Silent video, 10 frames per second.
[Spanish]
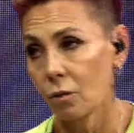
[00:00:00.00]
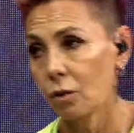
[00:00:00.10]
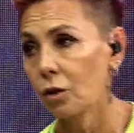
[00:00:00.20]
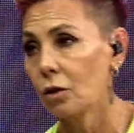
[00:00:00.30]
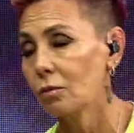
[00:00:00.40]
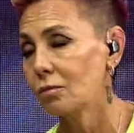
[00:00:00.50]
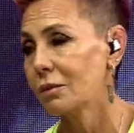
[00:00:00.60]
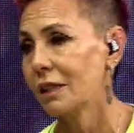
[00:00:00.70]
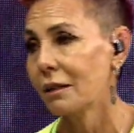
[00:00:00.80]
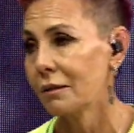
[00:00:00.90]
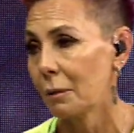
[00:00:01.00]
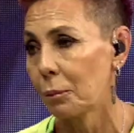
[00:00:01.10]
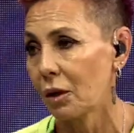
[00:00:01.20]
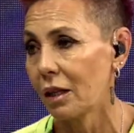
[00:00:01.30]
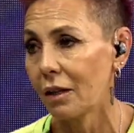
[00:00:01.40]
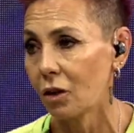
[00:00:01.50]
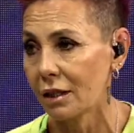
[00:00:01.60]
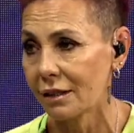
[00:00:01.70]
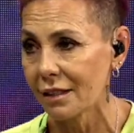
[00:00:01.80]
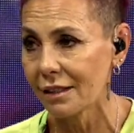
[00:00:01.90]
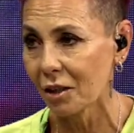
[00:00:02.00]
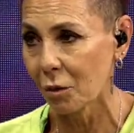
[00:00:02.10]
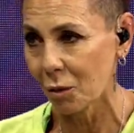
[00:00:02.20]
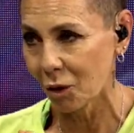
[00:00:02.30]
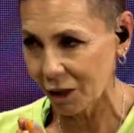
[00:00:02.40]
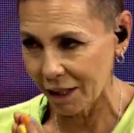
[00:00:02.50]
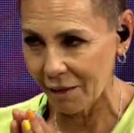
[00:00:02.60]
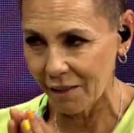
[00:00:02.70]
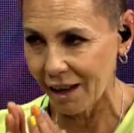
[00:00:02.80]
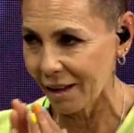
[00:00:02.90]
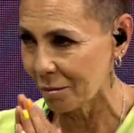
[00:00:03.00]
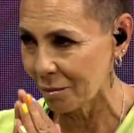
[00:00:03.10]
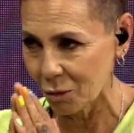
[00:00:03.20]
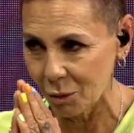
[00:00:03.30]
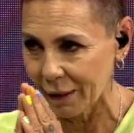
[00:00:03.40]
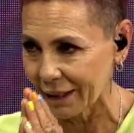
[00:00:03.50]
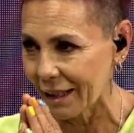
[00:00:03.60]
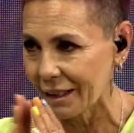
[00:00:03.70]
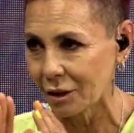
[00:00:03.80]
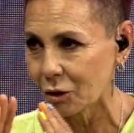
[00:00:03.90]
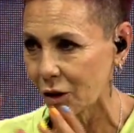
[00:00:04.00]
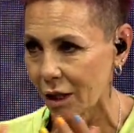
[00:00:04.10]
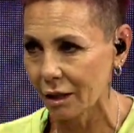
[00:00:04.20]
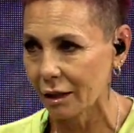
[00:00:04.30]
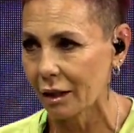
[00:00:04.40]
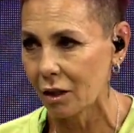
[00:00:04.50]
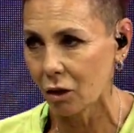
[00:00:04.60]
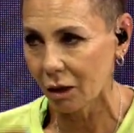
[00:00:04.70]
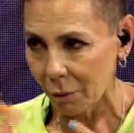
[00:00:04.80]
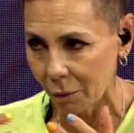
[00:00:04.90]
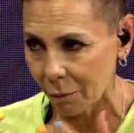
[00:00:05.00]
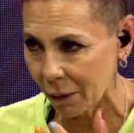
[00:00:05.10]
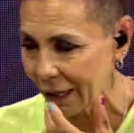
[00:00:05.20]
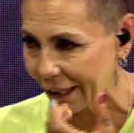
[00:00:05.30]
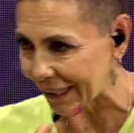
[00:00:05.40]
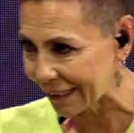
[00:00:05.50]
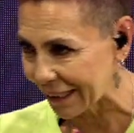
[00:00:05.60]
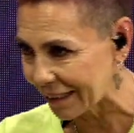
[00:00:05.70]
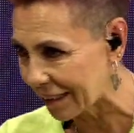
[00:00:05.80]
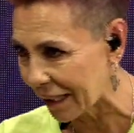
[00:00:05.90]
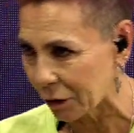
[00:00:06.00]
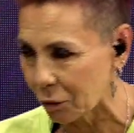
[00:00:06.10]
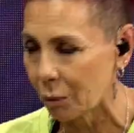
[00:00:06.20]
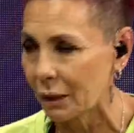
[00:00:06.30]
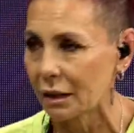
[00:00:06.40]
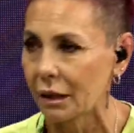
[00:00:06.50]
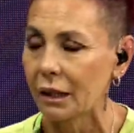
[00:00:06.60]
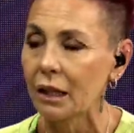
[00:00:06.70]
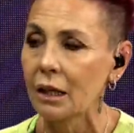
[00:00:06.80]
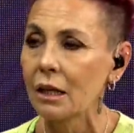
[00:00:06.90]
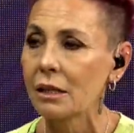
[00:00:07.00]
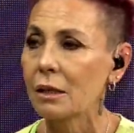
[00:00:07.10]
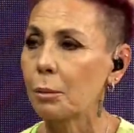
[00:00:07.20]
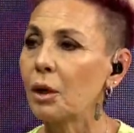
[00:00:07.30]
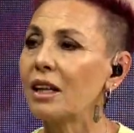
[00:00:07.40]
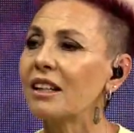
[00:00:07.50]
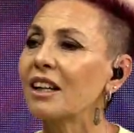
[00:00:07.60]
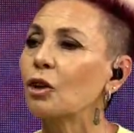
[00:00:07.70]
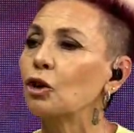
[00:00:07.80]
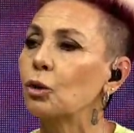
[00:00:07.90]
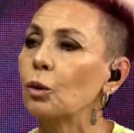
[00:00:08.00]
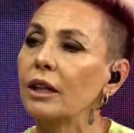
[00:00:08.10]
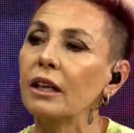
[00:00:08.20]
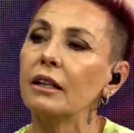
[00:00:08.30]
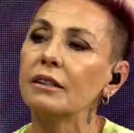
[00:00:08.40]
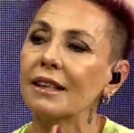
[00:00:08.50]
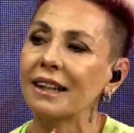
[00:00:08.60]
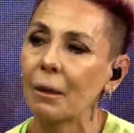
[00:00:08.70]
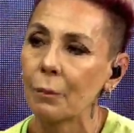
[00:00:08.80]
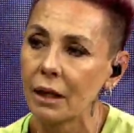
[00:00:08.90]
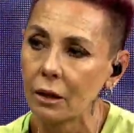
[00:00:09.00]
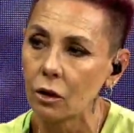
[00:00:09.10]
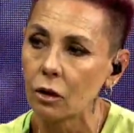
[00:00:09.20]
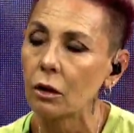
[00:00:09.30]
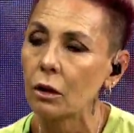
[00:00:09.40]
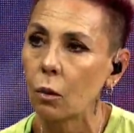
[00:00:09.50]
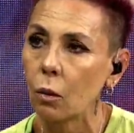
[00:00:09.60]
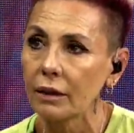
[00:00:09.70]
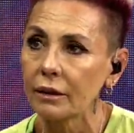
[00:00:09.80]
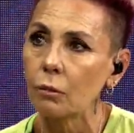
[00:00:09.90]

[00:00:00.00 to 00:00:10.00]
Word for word: uno, ya después de la adolescencia es como uno que ya va muy marcadito ya en qué lo que, las características que uno va a tener. ¿Se puede reconstruir en ese camino? ¿Cuesta